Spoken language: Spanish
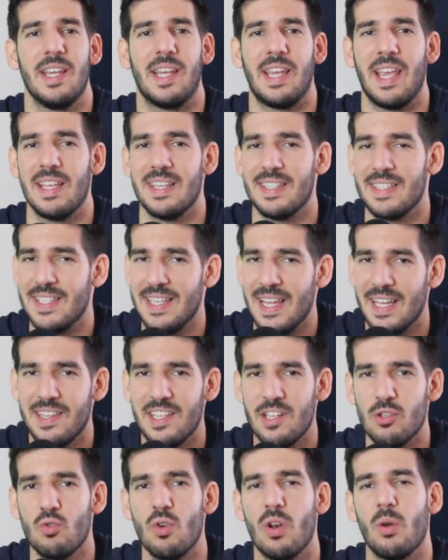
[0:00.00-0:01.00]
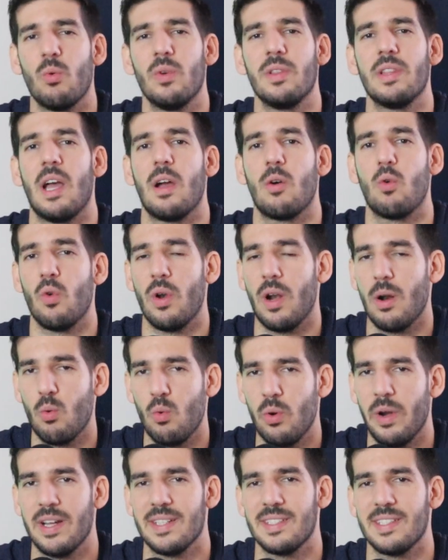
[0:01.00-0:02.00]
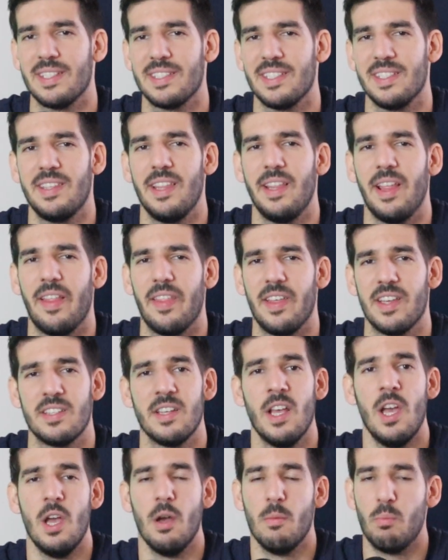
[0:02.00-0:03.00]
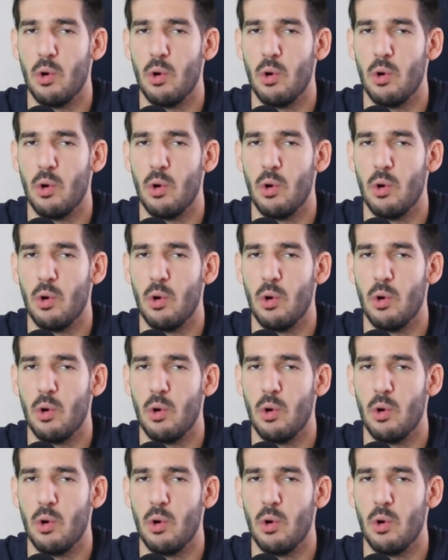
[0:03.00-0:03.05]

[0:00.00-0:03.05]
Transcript: y que si ya tienes una cuenta con alguna de estas entidades,